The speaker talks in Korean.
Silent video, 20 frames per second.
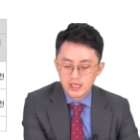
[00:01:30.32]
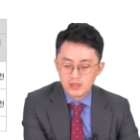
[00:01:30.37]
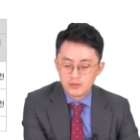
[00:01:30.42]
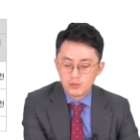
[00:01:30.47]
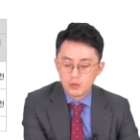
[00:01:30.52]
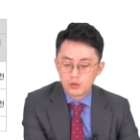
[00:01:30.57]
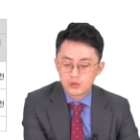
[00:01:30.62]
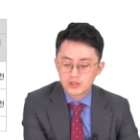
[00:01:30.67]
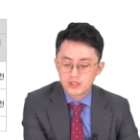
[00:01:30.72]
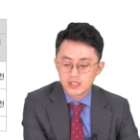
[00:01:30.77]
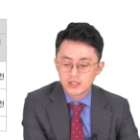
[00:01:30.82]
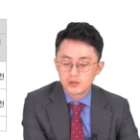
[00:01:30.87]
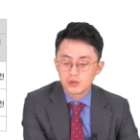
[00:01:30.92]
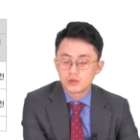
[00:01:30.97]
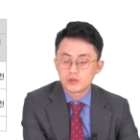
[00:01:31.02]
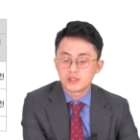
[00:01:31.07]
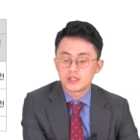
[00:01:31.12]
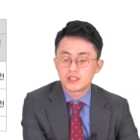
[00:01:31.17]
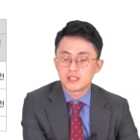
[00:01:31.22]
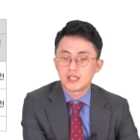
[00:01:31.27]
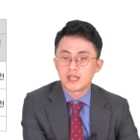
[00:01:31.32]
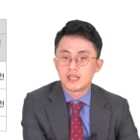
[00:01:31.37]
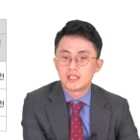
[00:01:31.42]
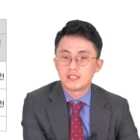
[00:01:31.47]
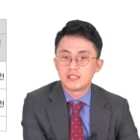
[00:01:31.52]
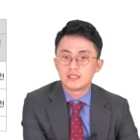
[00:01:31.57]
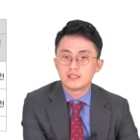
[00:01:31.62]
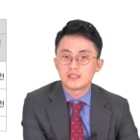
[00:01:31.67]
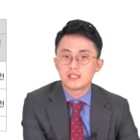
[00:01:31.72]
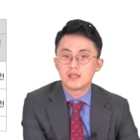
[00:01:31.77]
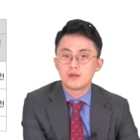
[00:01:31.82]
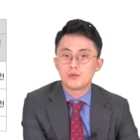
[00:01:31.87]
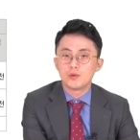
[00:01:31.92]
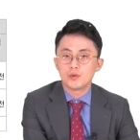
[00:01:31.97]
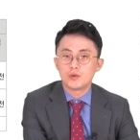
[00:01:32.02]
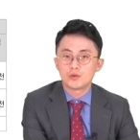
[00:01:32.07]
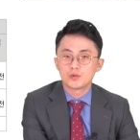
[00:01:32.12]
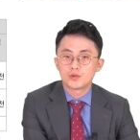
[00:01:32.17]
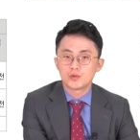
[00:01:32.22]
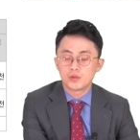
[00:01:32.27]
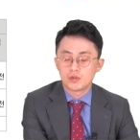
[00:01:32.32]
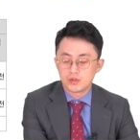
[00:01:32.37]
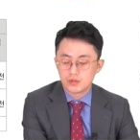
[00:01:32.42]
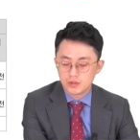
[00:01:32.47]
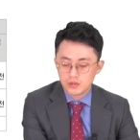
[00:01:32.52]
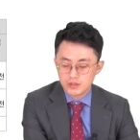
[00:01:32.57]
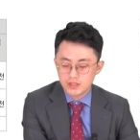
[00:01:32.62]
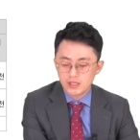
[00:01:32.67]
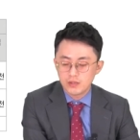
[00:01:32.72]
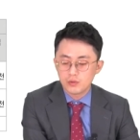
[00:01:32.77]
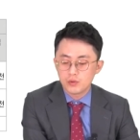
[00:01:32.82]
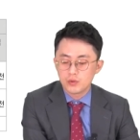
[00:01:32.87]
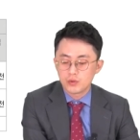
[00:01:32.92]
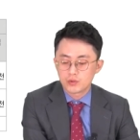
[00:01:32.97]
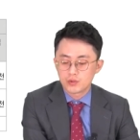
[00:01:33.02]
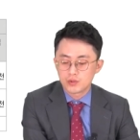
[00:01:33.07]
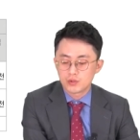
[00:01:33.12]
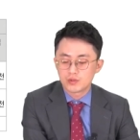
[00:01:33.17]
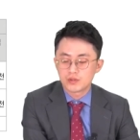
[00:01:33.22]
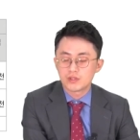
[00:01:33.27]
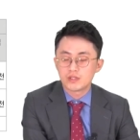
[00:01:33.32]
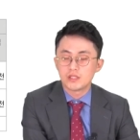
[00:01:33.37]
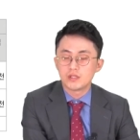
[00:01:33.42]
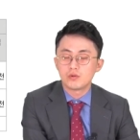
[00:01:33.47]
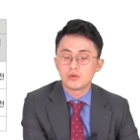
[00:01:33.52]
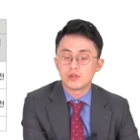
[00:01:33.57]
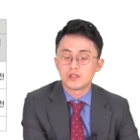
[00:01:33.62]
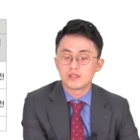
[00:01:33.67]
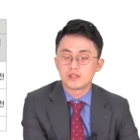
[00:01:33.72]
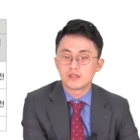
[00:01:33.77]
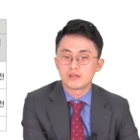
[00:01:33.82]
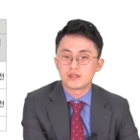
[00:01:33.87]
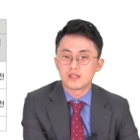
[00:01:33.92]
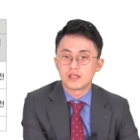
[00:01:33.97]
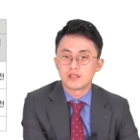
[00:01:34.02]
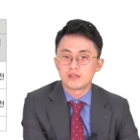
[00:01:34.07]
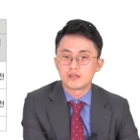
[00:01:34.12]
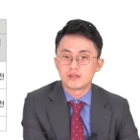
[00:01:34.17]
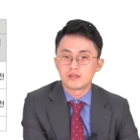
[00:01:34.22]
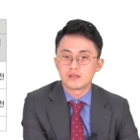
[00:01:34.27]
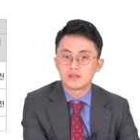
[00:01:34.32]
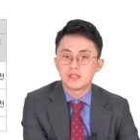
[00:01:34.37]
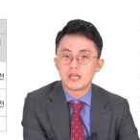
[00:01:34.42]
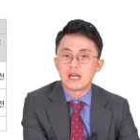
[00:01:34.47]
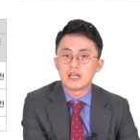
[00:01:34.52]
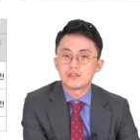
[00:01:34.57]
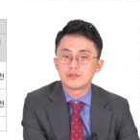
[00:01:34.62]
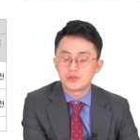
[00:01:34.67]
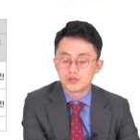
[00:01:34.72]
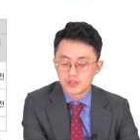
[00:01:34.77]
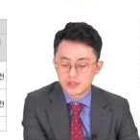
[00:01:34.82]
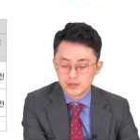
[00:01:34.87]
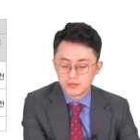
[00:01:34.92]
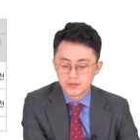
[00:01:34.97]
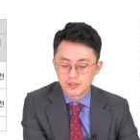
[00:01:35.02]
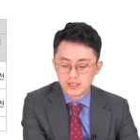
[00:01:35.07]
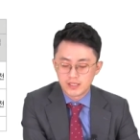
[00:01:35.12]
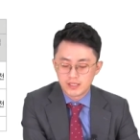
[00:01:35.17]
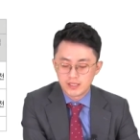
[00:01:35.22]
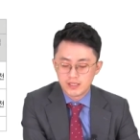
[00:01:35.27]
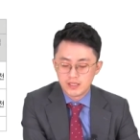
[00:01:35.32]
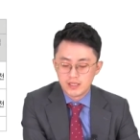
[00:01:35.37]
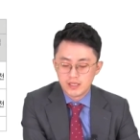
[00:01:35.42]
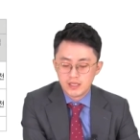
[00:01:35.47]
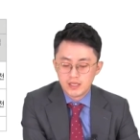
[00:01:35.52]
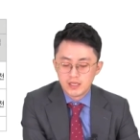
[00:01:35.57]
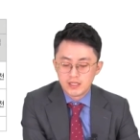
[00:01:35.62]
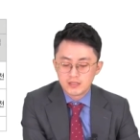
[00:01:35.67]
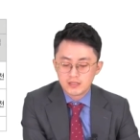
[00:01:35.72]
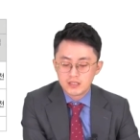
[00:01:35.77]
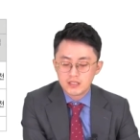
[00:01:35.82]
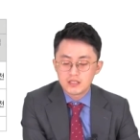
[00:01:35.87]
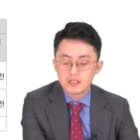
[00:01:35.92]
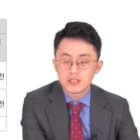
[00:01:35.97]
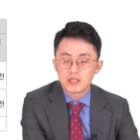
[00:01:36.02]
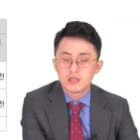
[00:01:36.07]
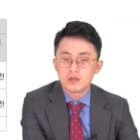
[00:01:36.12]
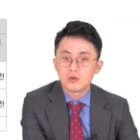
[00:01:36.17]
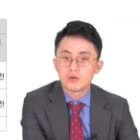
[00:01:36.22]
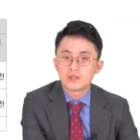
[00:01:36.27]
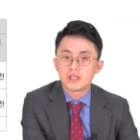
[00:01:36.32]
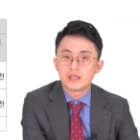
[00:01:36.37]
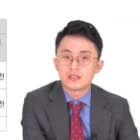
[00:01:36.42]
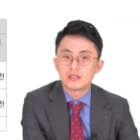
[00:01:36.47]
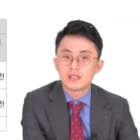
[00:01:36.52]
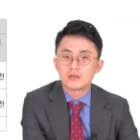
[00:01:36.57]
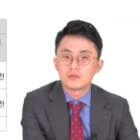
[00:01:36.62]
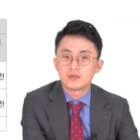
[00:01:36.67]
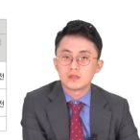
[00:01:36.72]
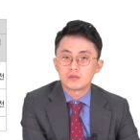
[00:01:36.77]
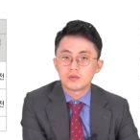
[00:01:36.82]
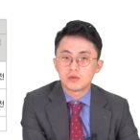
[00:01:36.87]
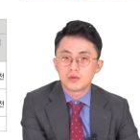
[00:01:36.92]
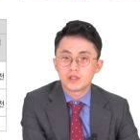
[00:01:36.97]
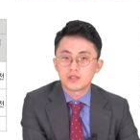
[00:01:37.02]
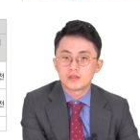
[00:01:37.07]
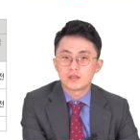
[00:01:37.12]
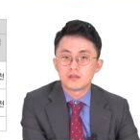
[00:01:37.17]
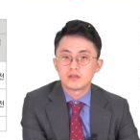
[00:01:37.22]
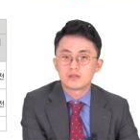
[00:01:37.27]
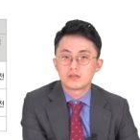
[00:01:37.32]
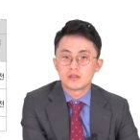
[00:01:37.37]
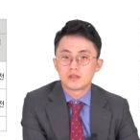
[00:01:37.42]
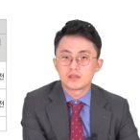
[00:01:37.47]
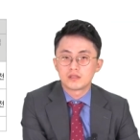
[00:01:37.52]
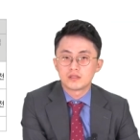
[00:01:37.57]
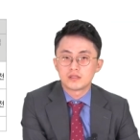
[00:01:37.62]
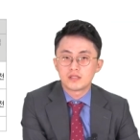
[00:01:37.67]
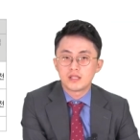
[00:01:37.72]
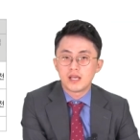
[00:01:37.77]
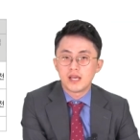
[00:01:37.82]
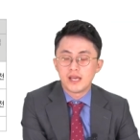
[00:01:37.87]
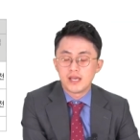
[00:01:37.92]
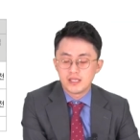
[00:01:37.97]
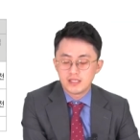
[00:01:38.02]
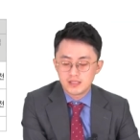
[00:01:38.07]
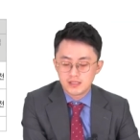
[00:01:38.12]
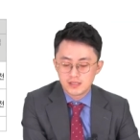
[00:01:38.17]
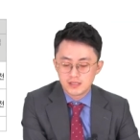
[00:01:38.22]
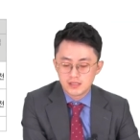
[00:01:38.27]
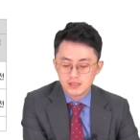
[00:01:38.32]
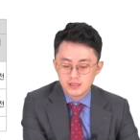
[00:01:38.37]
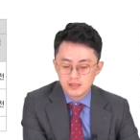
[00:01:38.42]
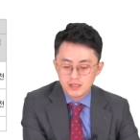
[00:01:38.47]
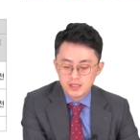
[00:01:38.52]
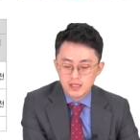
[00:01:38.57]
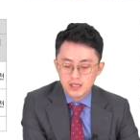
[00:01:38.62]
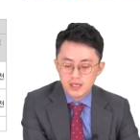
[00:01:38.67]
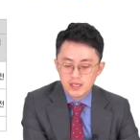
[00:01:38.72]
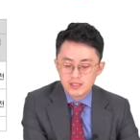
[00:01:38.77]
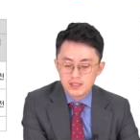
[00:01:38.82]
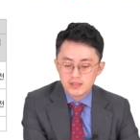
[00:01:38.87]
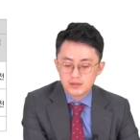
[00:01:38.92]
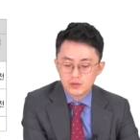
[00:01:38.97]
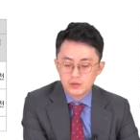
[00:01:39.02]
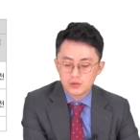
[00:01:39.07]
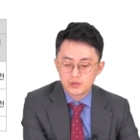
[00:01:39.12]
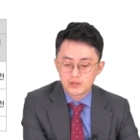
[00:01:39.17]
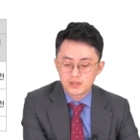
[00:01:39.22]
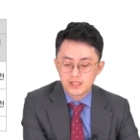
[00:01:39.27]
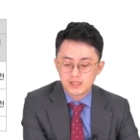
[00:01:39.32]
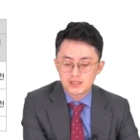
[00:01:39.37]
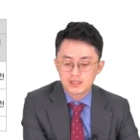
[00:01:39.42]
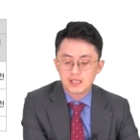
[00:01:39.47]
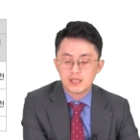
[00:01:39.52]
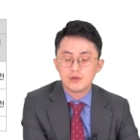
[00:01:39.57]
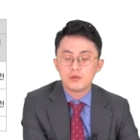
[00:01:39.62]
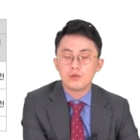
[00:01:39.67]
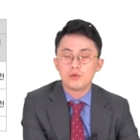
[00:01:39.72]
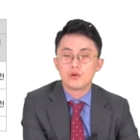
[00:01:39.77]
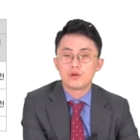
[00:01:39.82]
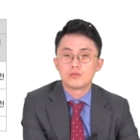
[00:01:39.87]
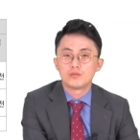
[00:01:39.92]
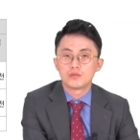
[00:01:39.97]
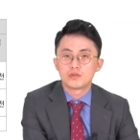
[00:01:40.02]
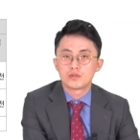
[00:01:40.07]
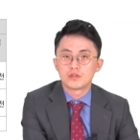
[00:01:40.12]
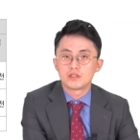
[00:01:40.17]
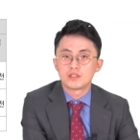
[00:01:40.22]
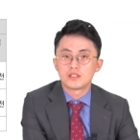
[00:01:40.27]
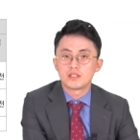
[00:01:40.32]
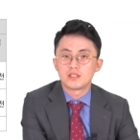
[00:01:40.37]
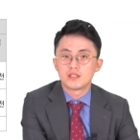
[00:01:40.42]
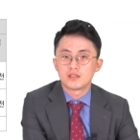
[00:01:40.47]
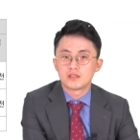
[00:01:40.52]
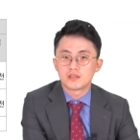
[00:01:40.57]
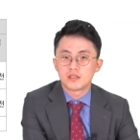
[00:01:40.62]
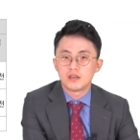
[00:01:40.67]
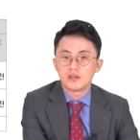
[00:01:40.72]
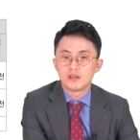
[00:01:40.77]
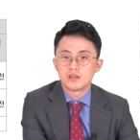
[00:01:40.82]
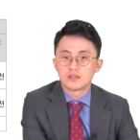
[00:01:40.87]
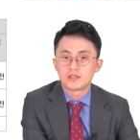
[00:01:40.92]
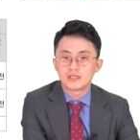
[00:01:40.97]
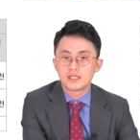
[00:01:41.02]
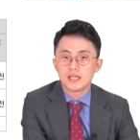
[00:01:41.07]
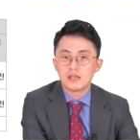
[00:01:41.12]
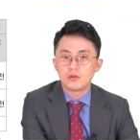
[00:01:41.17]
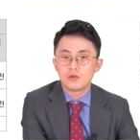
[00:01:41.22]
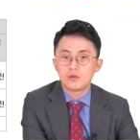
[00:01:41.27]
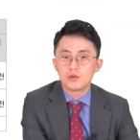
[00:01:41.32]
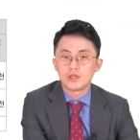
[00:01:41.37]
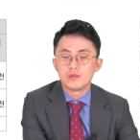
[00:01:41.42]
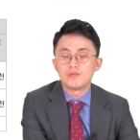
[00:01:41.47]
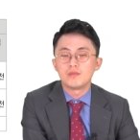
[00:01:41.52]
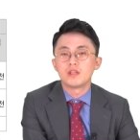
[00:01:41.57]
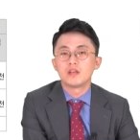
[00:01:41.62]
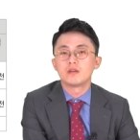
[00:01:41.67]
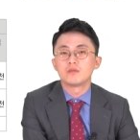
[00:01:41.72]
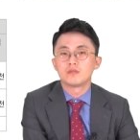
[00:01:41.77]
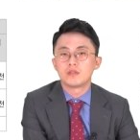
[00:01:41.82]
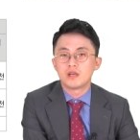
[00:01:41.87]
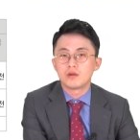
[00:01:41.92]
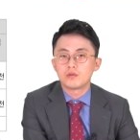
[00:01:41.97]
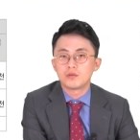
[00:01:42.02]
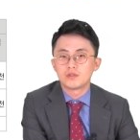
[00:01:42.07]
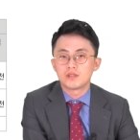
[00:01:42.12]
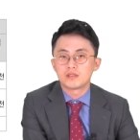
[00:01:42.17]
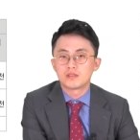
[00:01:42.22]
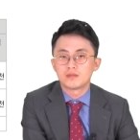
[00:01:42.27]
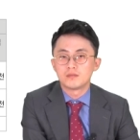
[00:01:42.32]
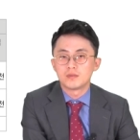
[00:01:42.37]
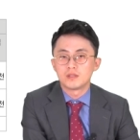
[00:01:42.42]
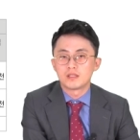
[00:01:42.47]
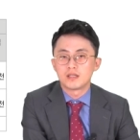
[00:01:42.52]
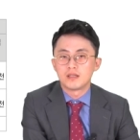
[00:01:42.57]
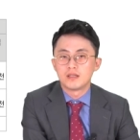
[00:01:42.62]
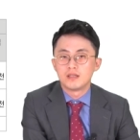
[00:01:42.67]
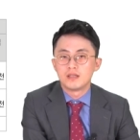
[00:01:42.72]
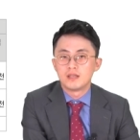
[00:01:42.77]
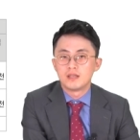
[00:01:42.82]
목장 용지가 아닌 창고 용지, 창고 용지로 쓰이고 있었다는 것을 알 수 있습니다. 실제로 상담을 통해서 들었을 때 A씨는 해당 통지에 창고 건물을 지어서 창고 임대업을 하고 있었습니다.